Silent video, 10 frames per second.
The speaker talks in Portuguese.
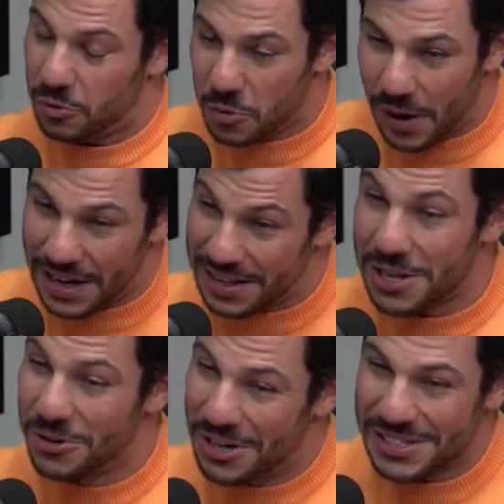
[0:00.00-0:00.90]
Com
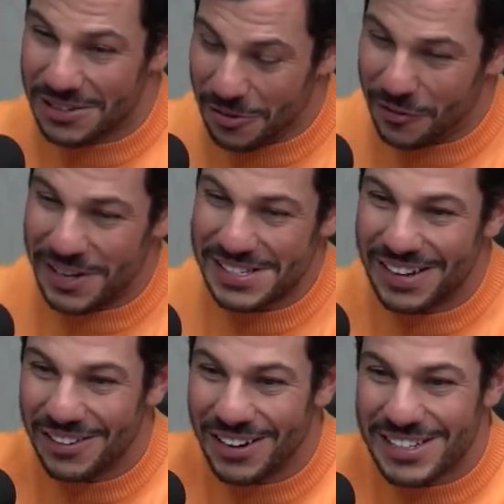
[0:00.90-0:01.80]
42, que eu vou fazer
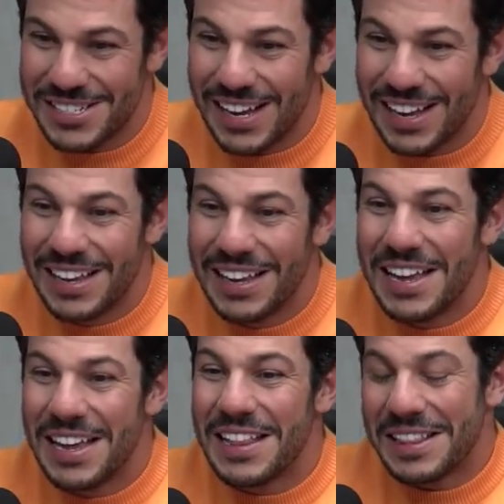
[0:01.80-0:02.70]
agora, você já.
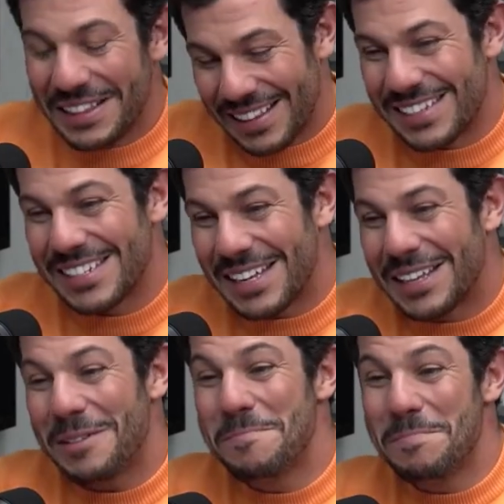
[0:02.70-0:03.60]
Você já
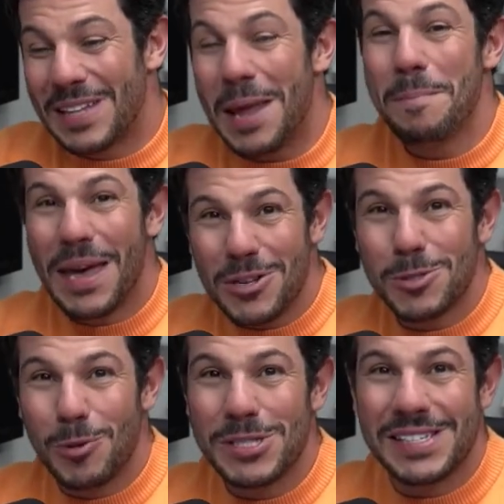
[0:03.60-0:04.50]
tá, tem menos
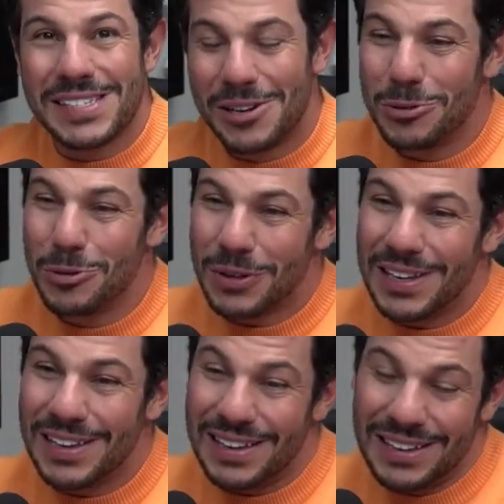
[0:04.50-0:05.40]
disposição do
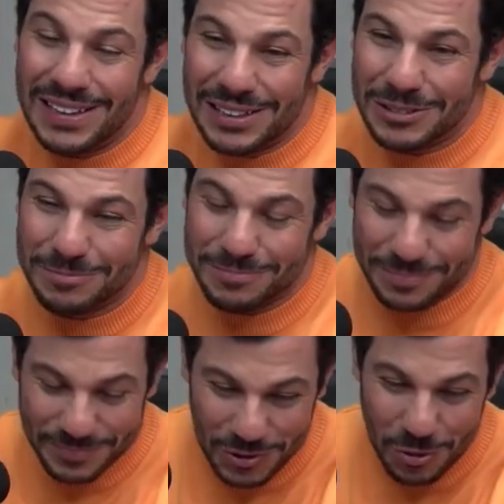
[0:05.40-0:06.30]
que
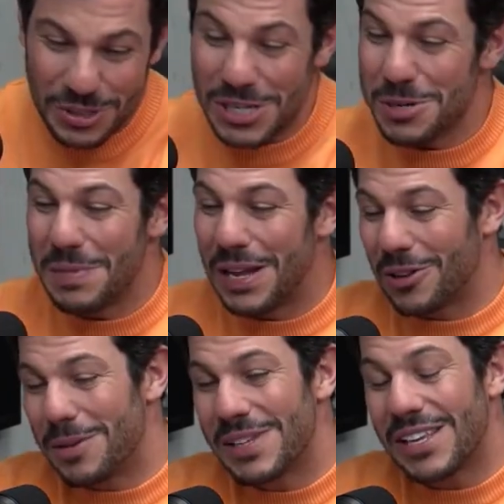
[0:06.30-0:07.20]
consentimento
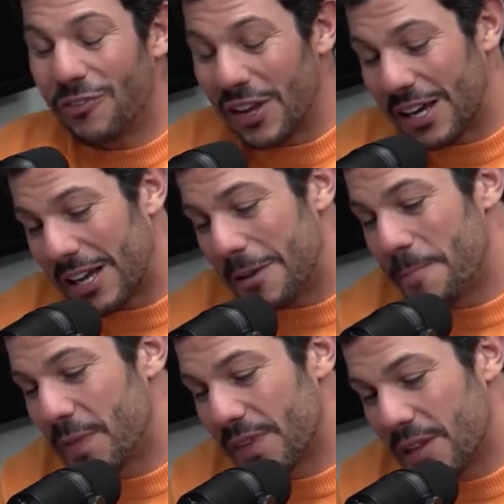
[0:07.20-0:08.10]
ali. Mas enfim, cara.
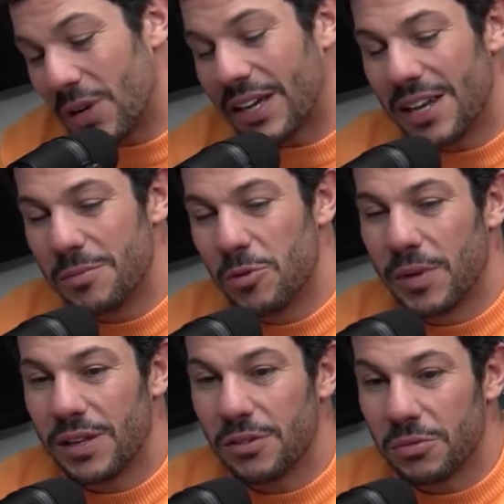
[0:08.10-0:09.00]
Então, naquele
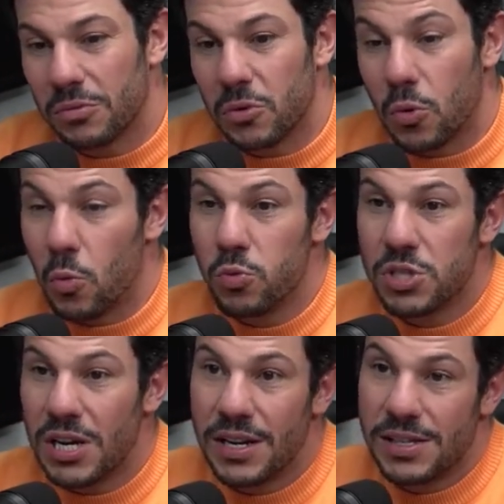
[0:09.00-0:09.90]
momento, um
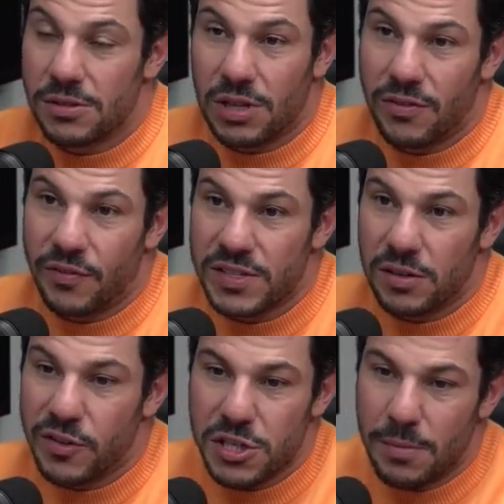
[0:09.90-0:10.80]
dia antes eu estava fazendo
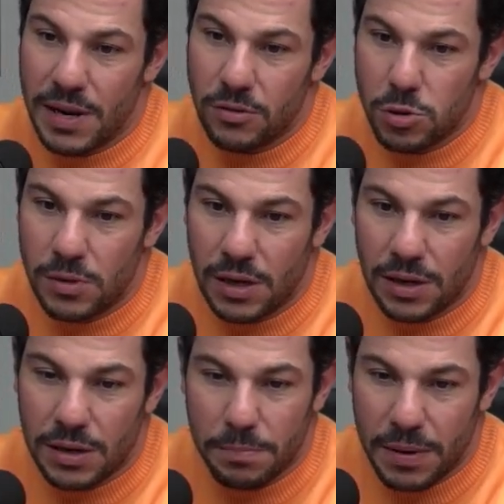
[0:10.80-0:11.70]
fechamento de
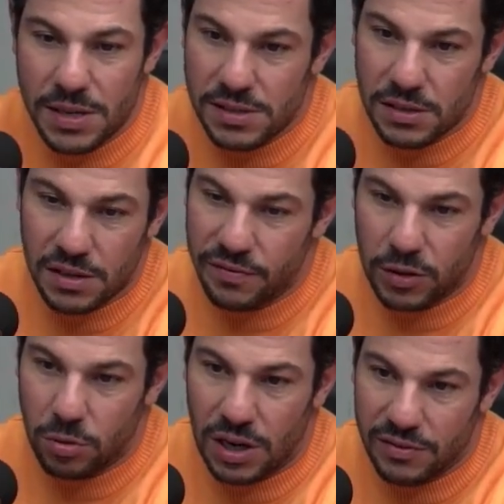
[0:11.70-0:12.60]
uma empresa que
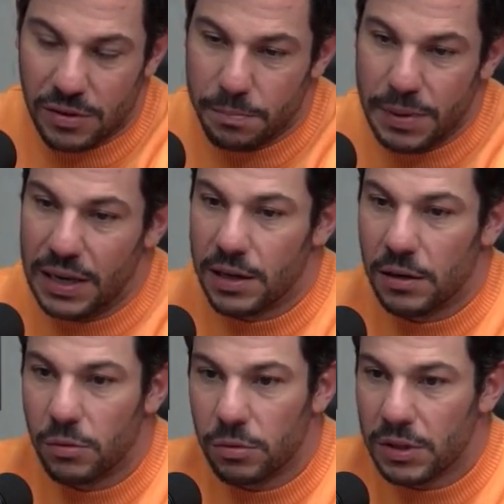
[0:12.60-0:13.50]
faturava
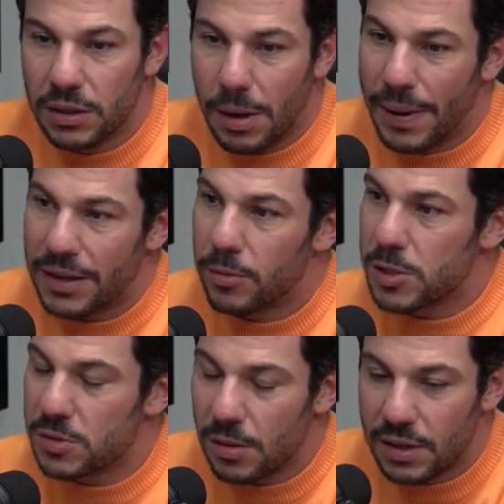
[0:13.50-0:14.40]
bilhão e uma baita uma
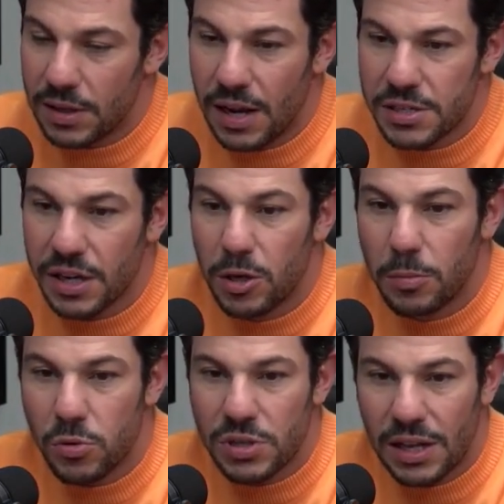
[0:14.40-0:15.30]
responsabilidade, ganhando um
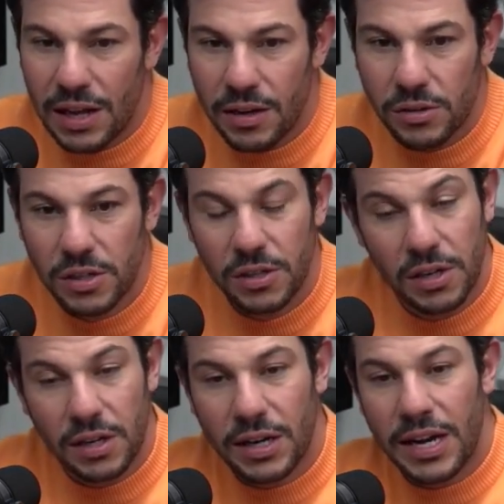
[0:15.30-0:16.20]
bom salário,
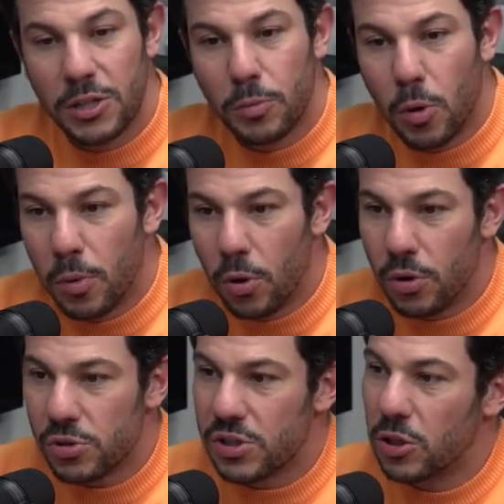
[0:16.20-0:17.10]
ganhando um bom
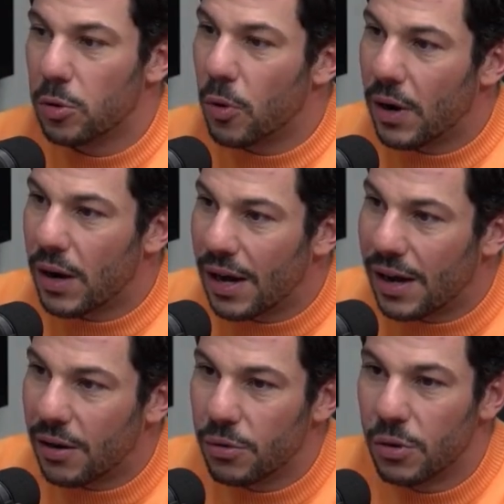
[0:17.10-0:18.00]
bônus, tendo um bom
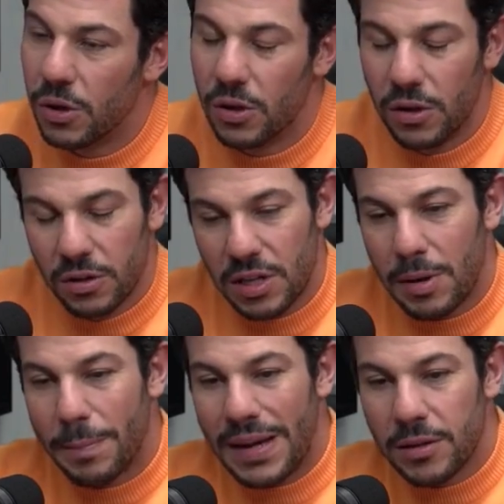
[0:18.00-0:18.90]
carro, tendo
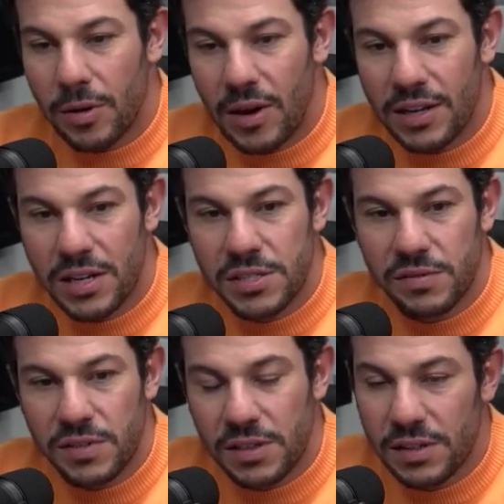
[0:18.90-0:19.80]
uma baita uma qualidade de
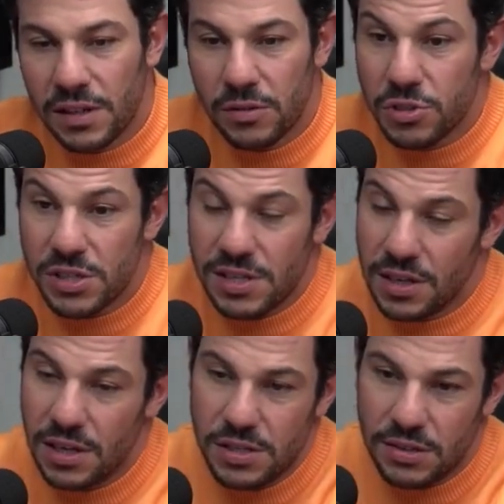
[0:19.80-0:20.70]
vida. No dia
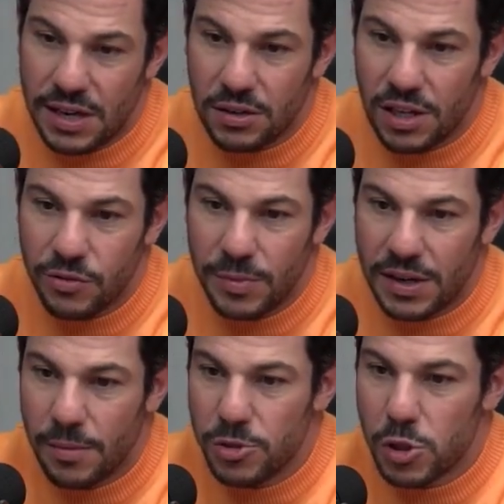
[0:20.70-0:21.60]
seguinte, cara, eu estava numa
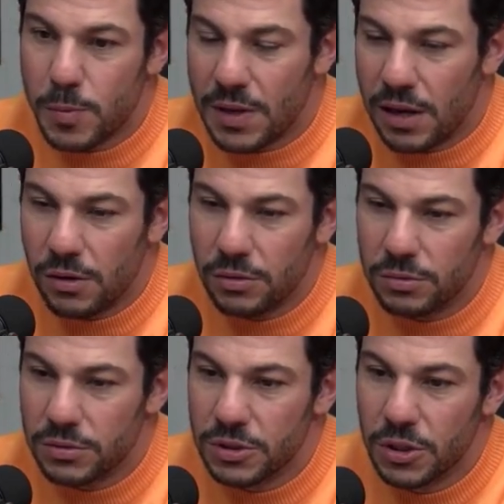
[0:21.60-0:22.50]
cama de hospital
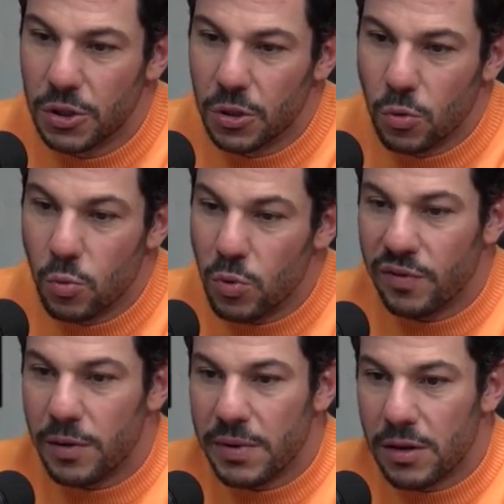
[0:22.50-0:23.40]
com um
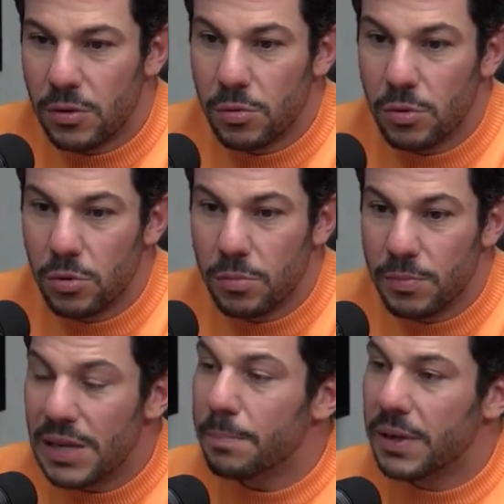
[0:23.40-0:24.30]
enfermeiro
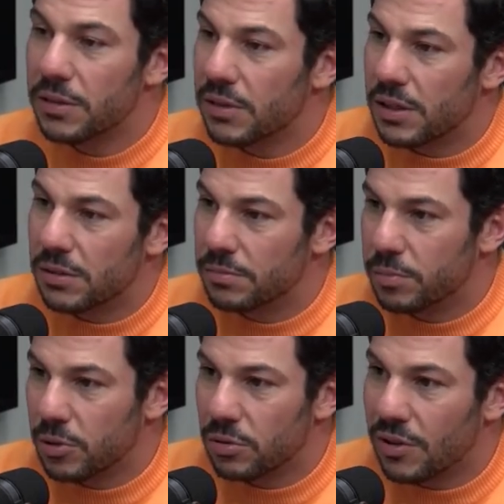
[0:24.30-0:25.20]
me limpando, cara,
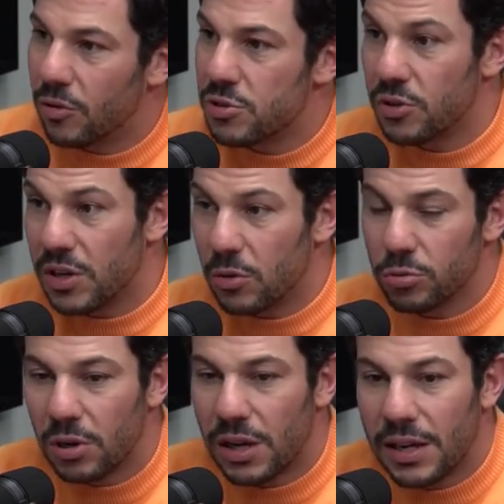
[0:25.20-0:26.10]
porque eu não estava conseguindo nem
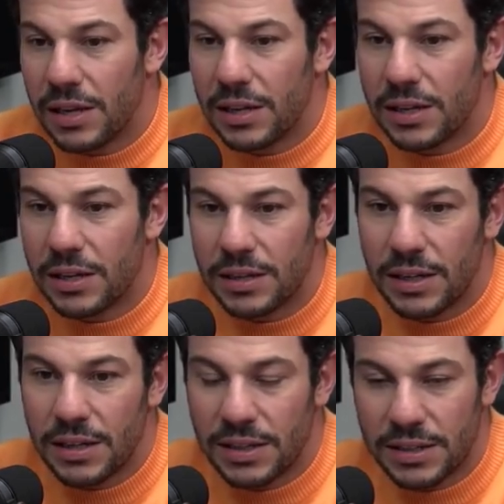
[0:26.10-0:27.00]
controlar
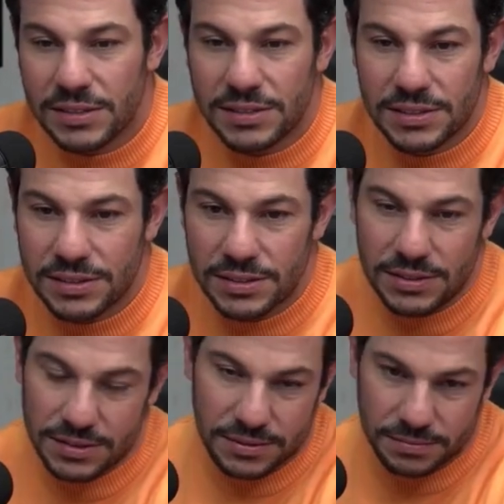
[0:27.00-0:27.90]

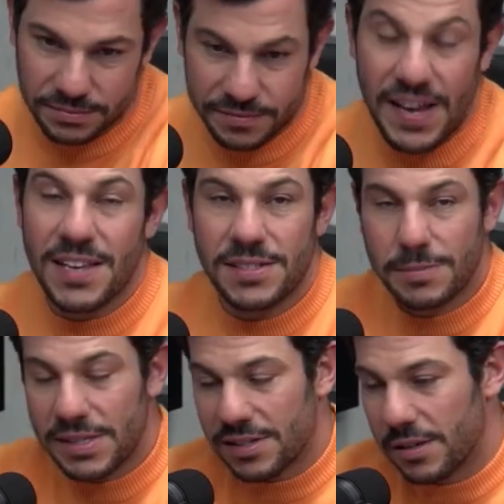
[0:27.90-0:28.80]
as fezes,
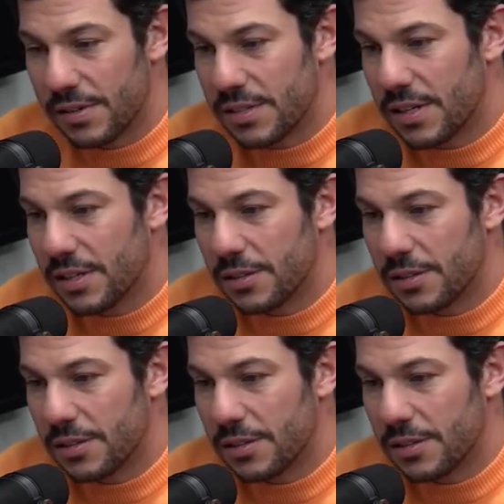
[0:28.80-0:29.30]
basicamente, cara.